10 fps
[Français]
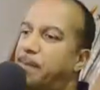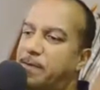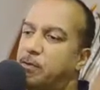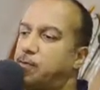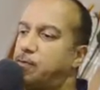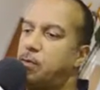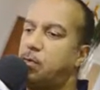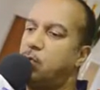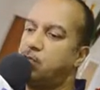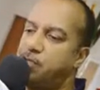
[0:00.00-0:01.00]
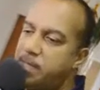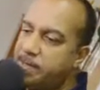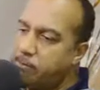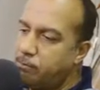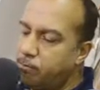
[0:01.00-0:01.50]
être prétentieux,
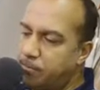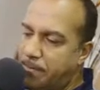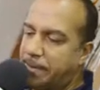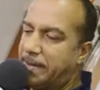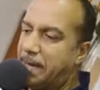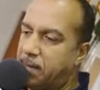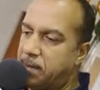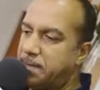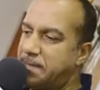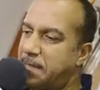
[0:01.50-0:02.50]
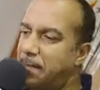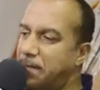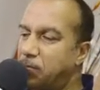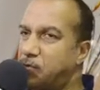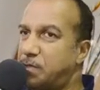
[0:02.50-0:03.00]
l'originalité de ce spectacle, c'est la
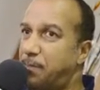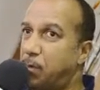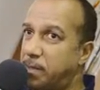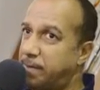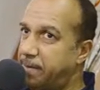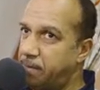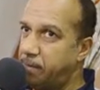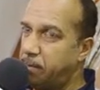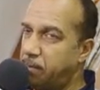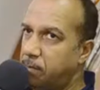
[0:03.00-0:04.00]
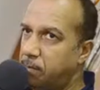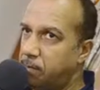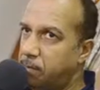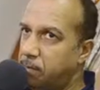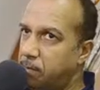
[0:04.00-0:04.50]
manière dont j'aborde les thèmes
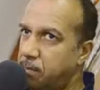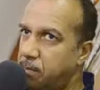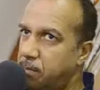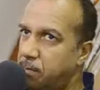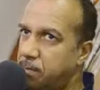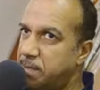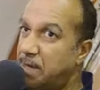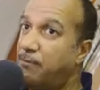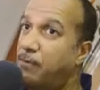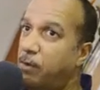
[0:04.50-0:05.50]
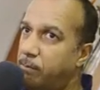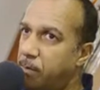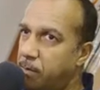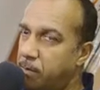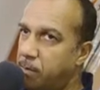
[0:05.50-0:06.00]
c'est la
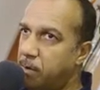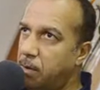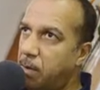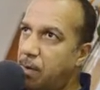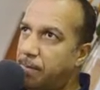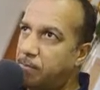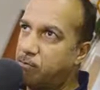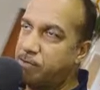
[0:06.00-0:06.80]
forme. Hein. Parce